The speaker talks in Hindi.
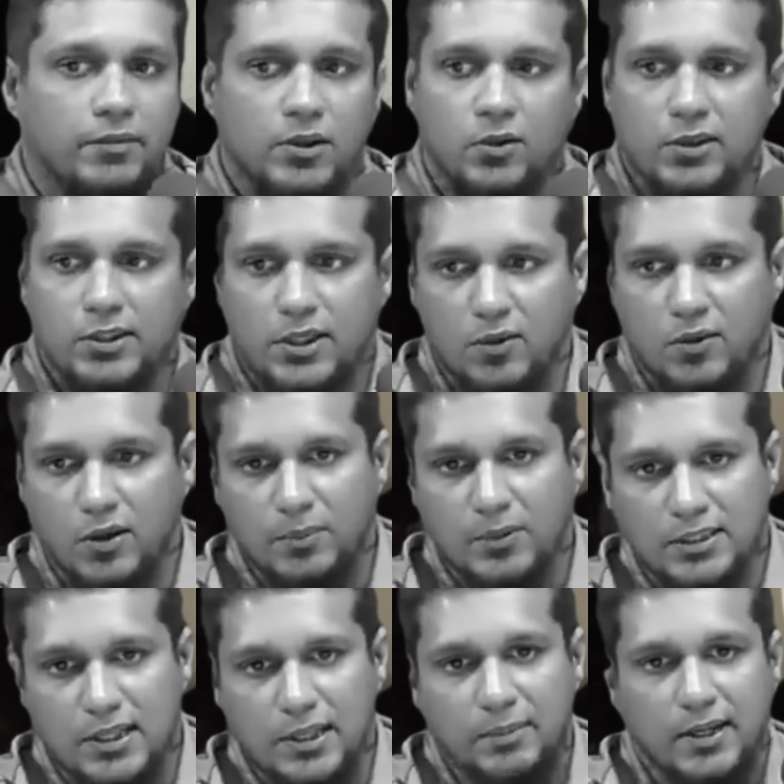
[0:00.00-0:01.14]
इवन दो इज़ अ नॉन
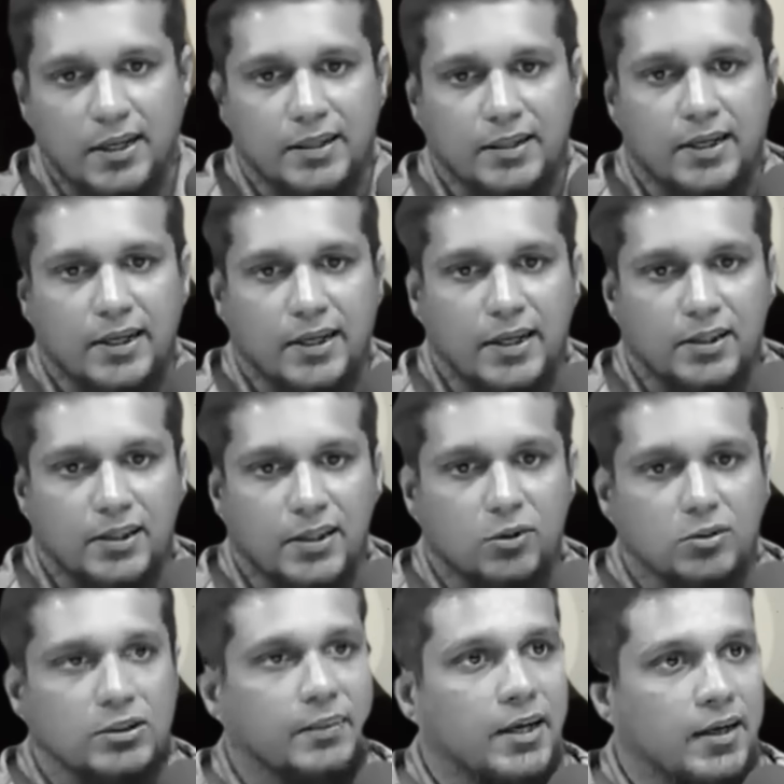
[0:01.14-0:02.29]
मुस्लिम लेकिन ये कि
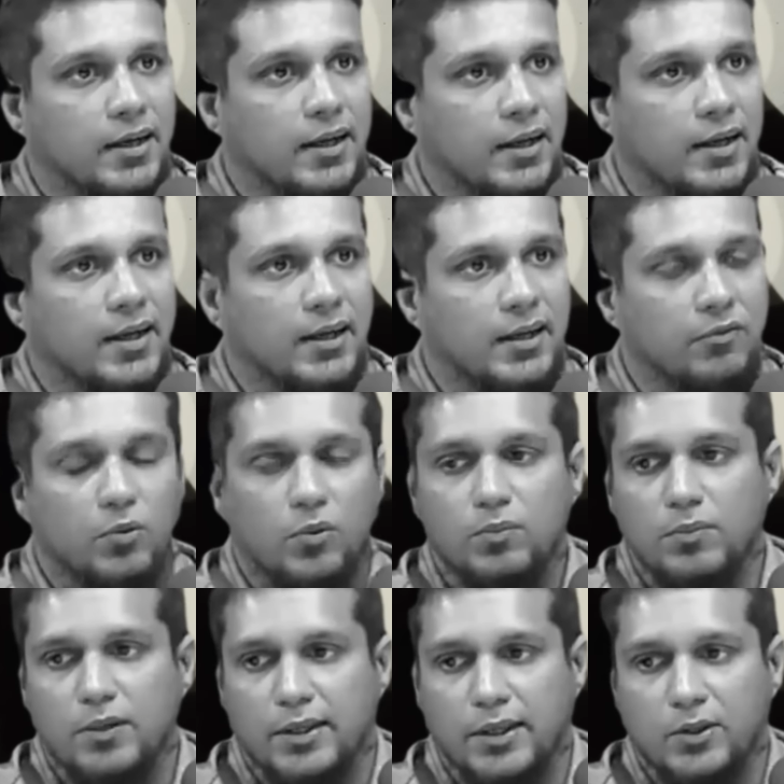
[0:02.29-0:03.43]
इतनी उसमें अकल है कि वो
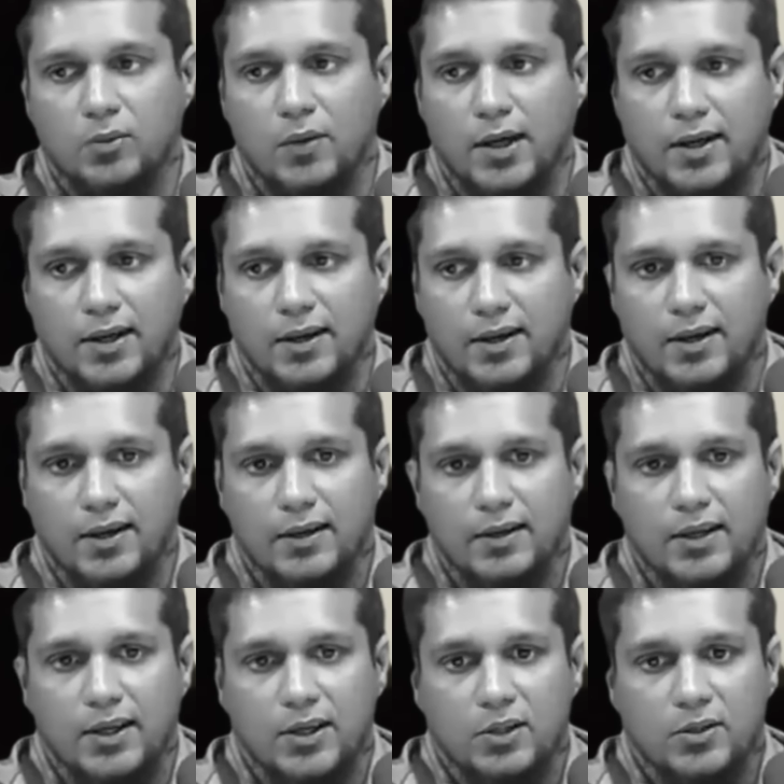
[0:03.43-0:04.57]
ये दुआ कर रहा
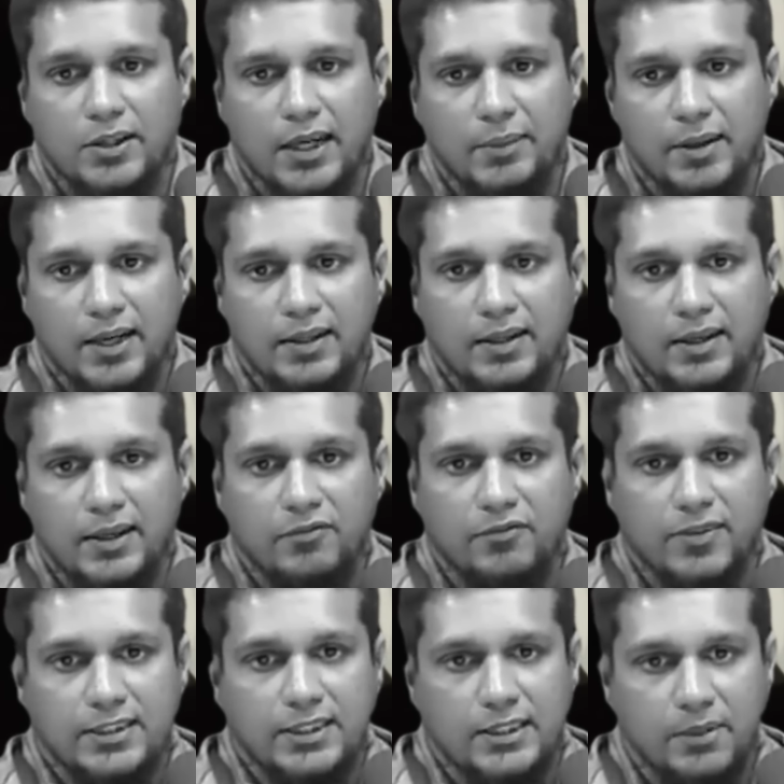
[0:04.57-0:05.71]
है तो यही बात है कि
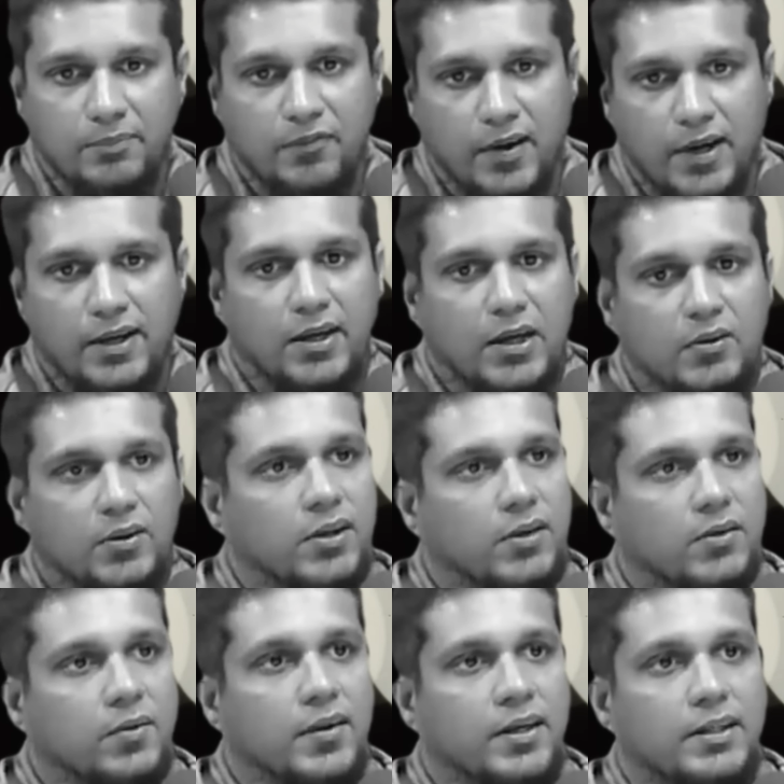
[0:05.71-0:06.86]
विजडम फाइंड आउट
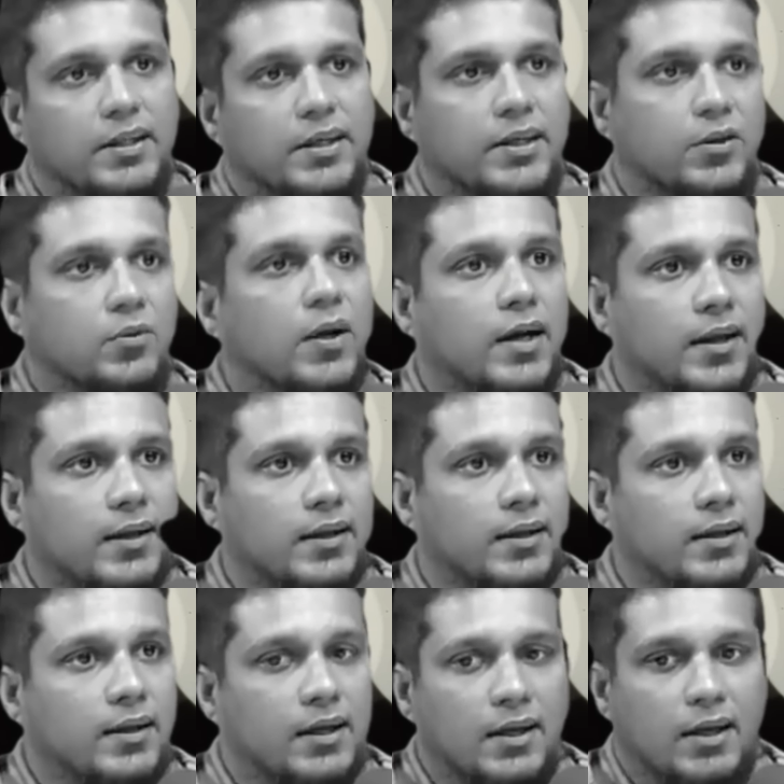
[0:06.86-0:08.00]
करो कि ये क्यों आया है